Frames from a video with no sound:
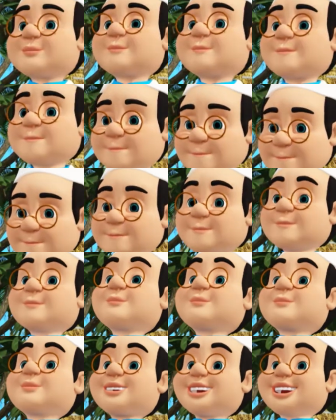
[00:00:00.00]
Ừ,
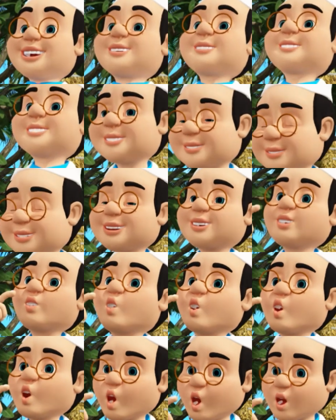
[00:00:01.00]
để ngăn ngừa
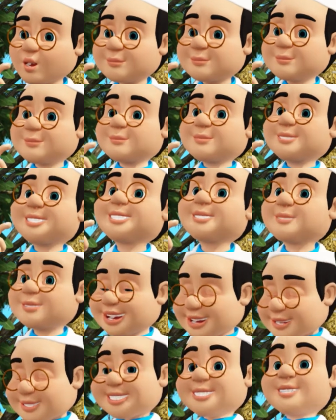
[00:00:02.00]
mụn nhọt, giữ
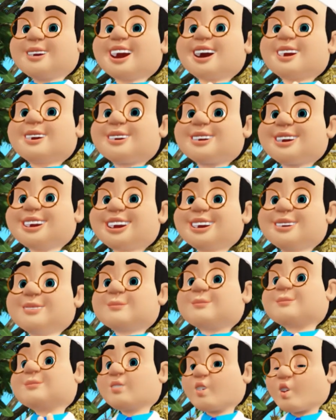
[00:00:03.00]
vệ sinh sạch sẽ,
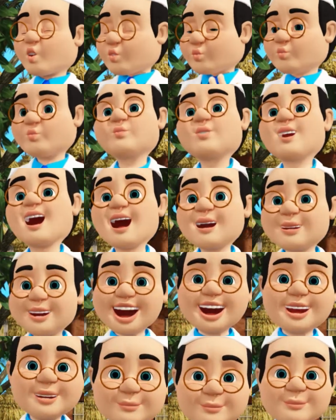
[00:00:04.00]
đồ dùng cá
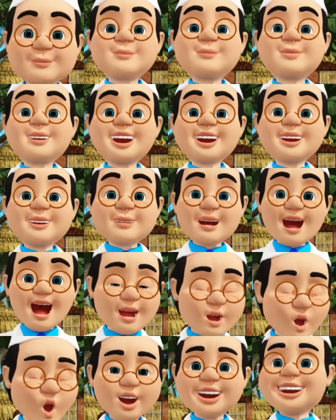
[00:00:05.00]
nhân, tránh
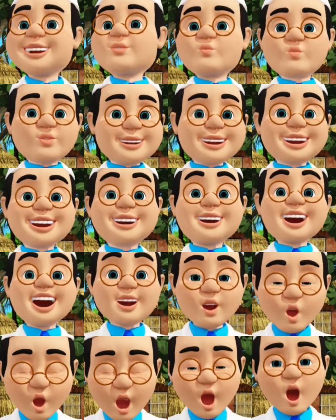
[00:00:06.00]
xa đồ ăn dầu mỡ và đồ